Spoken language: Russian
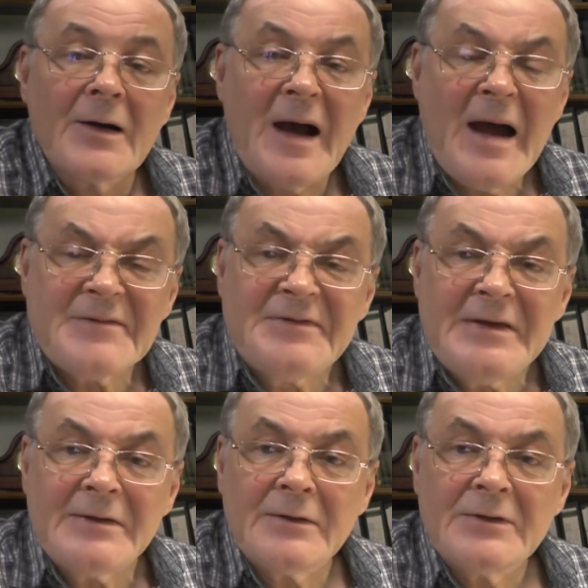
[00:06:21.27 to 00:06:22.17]

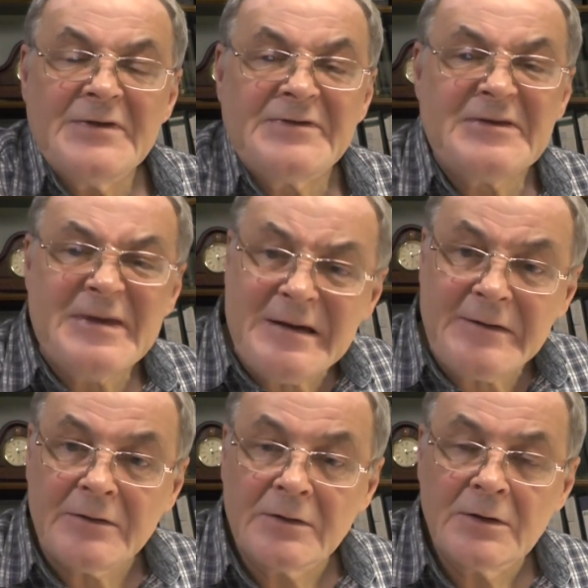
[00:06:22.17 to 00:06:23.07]
каждый из
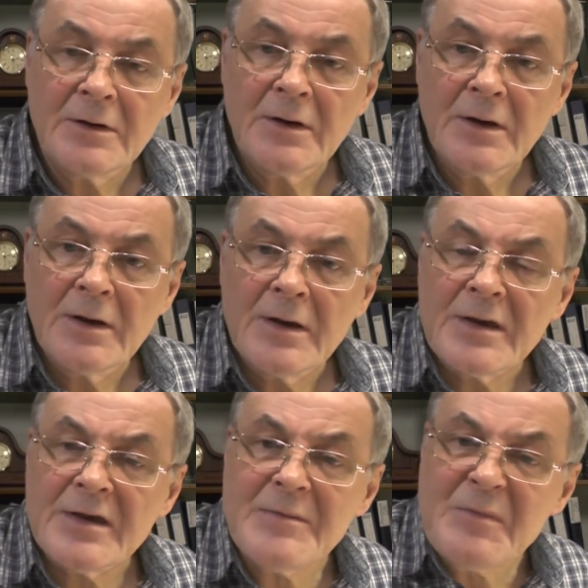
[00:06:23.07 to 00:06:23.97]
них
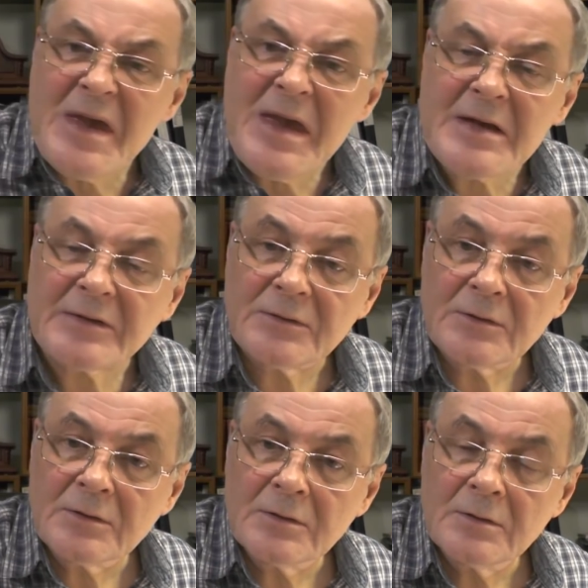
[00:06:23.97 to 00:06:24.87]
имеет
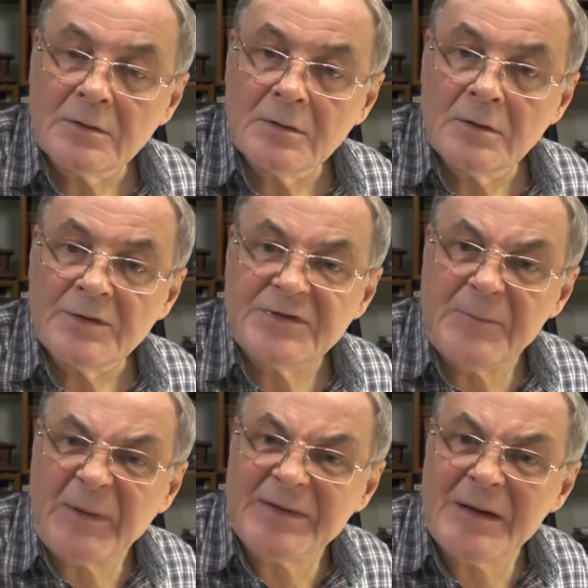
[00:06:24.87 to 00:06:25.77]
те
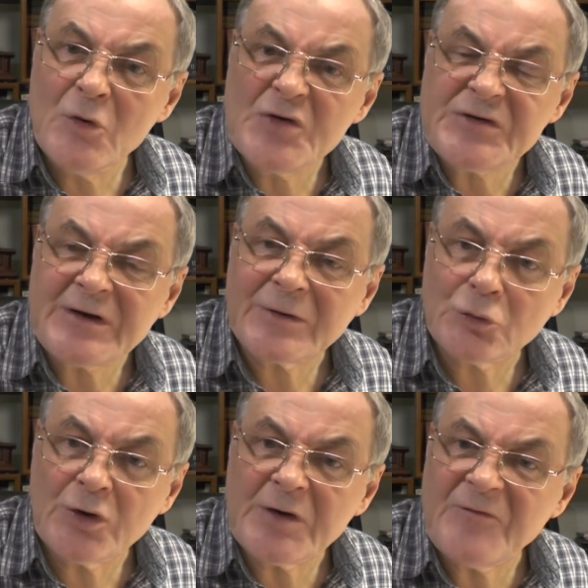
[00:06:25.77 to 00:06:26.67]
полномочия,
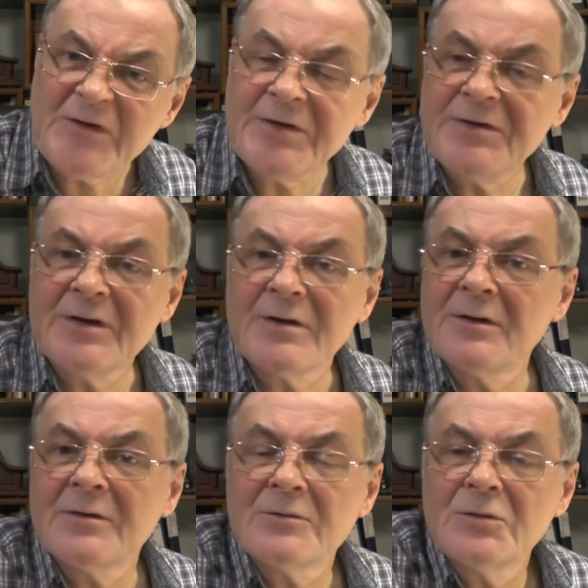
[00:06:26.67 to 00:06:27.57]
которые
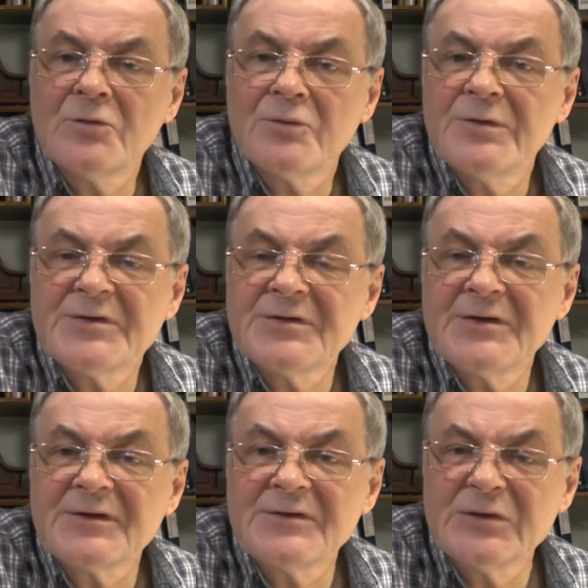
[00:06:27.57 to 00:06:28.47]
выданы, ну, начиная
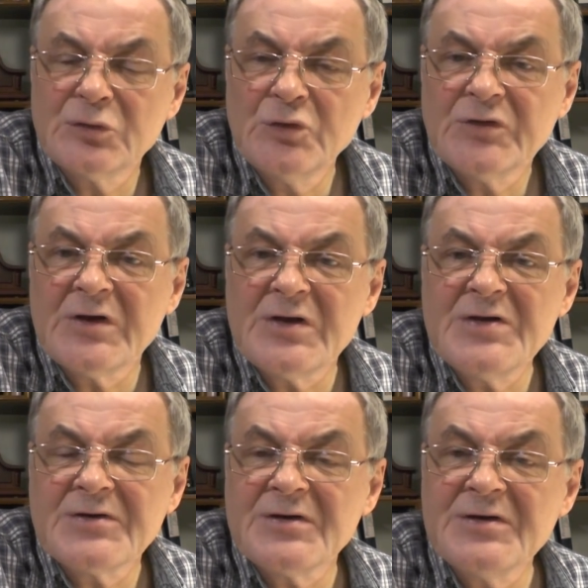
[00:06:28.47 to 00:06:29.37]
с Конституции и
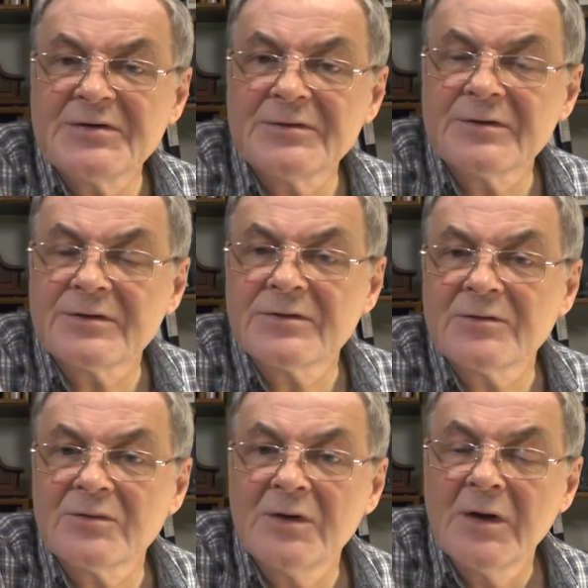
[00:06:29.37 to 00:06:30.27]
ниже, и ниже, так сказать,
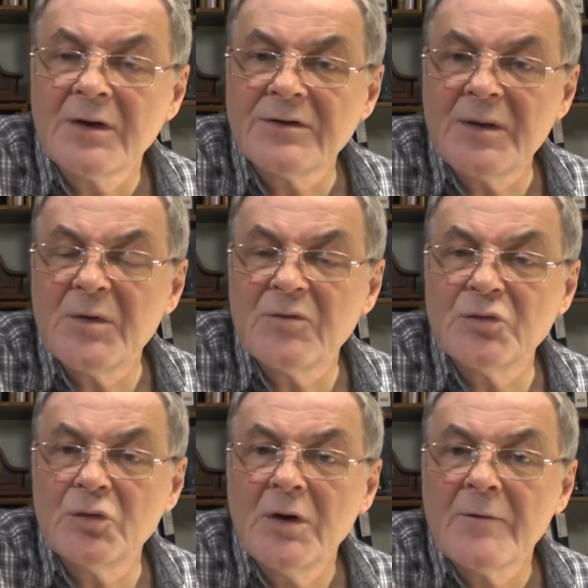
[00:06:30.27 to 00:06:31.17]
э, я имею в
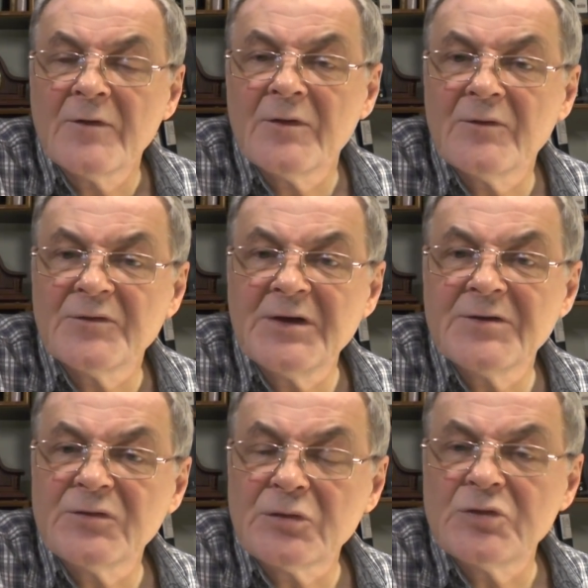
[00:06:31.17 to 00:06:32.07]
виду э, в
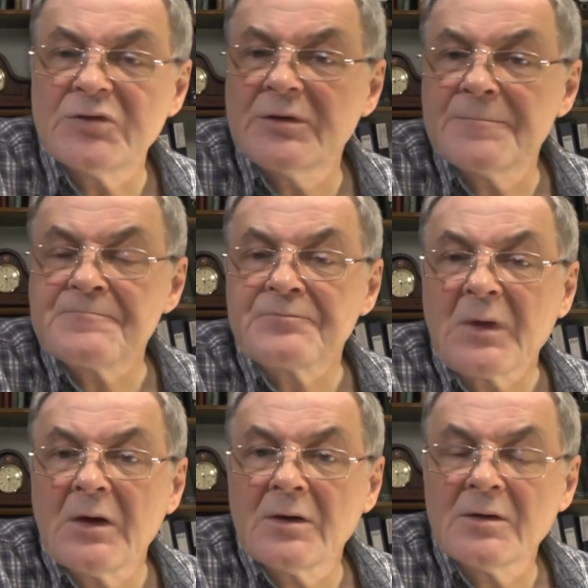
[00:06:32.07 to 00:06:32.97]
данном случае
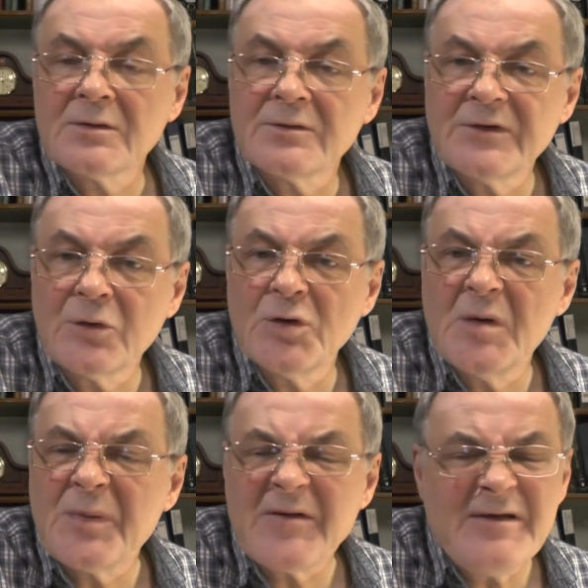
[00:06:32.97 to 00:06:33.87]
э,
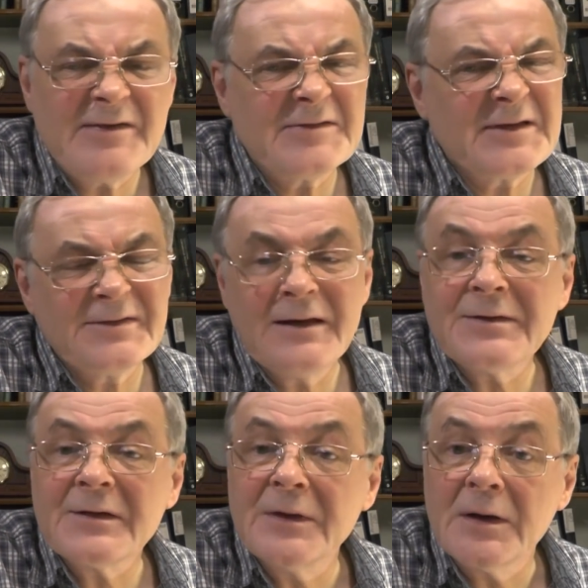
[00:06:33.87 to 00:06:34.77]
законом о правительстве и так далее, и
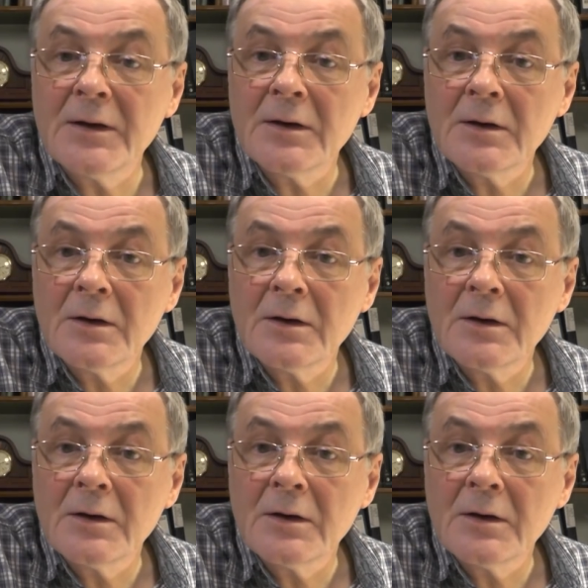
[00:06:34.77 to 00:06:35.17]
так далее.